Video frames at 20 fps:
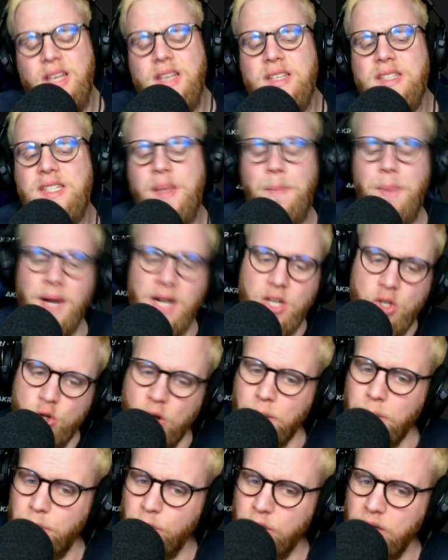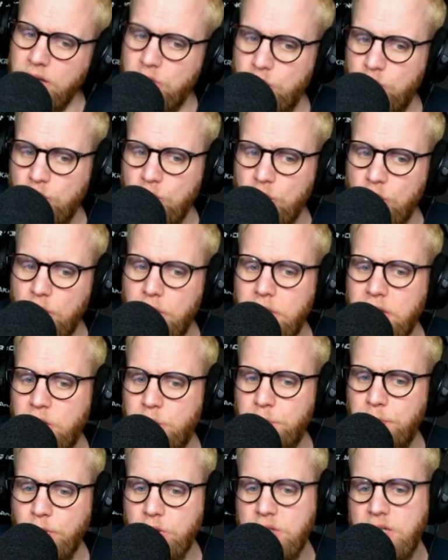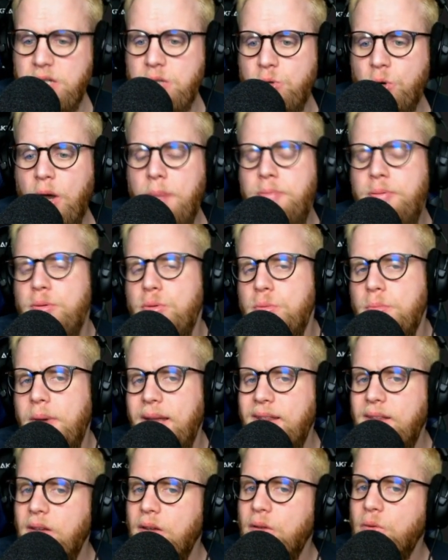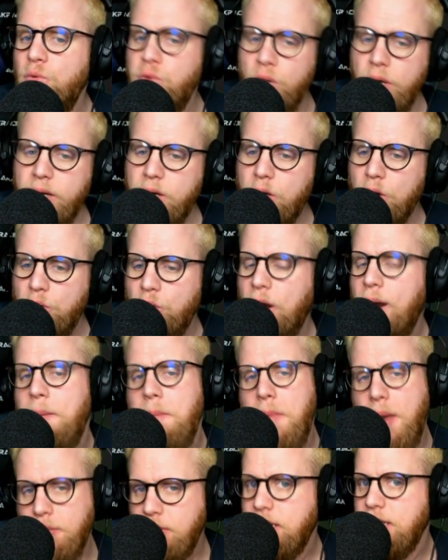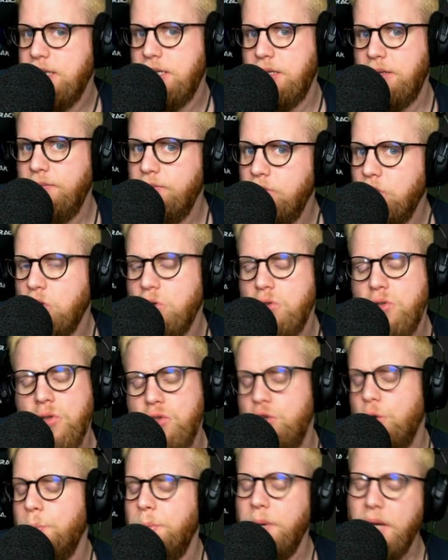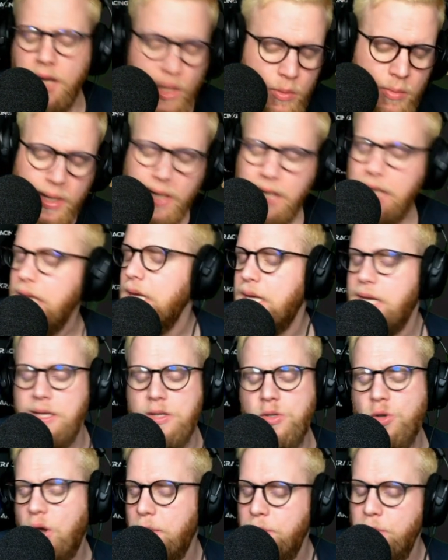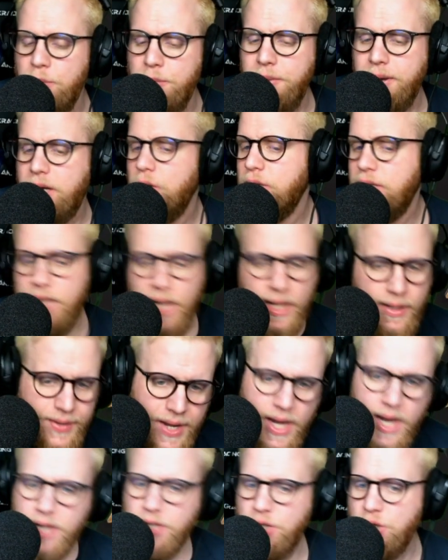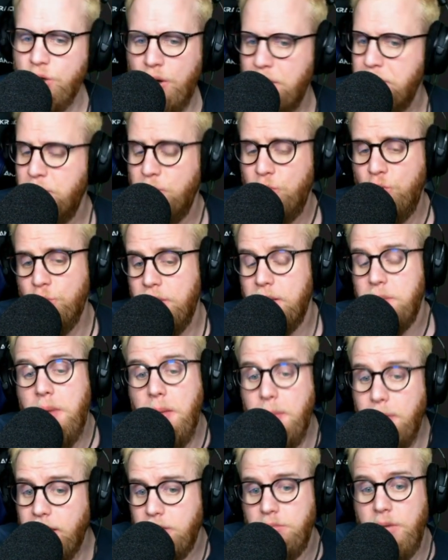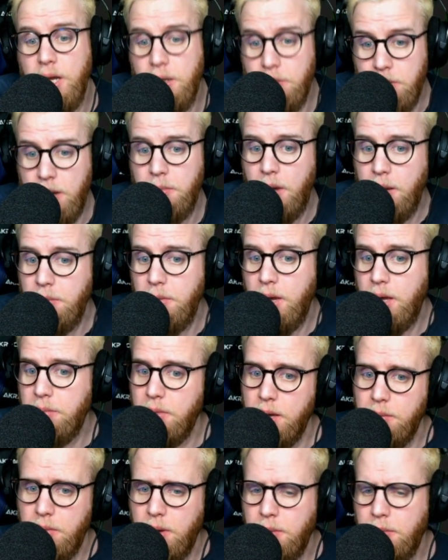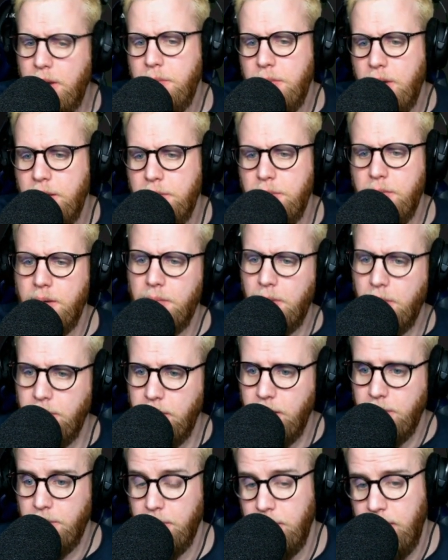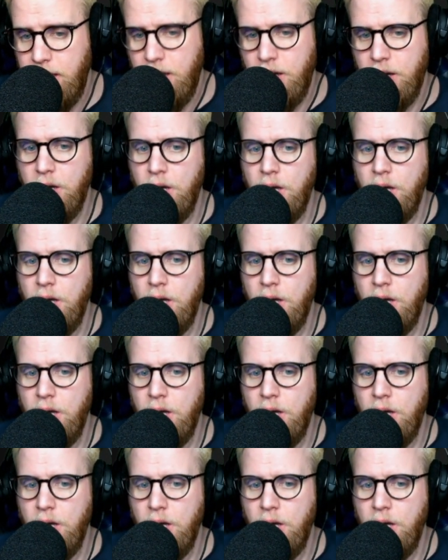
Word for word: c'est pas que je suis un peu déçu, mais je pense qu'ils auraient pu mettre tous les cuts dans la même caisse. Dans le sens tempéré numérique, ils auraient pu mettre le carnage, ils auraient pu tout mettre. Même, mais, mais, mais, mais, mais, mais, mais, mais, mais, mais, mais, mais, mais,